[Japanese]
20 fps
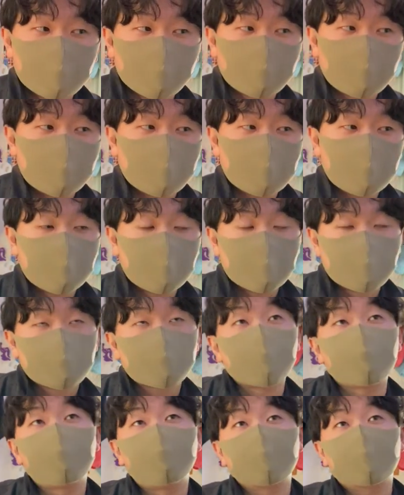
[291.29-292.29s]
で、
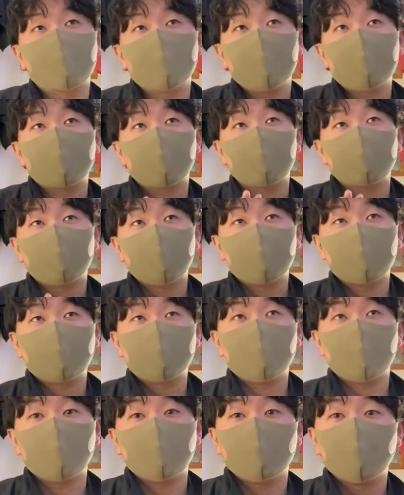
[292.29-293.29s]
ショップ経営ができ
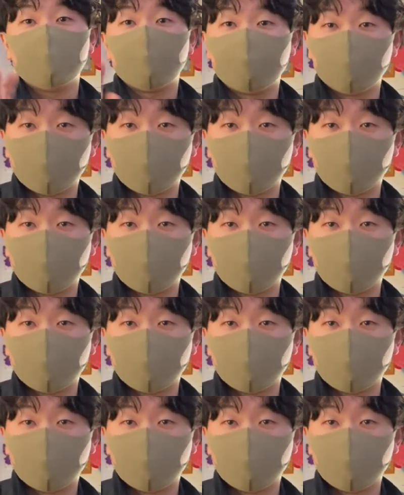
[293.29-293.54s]
ている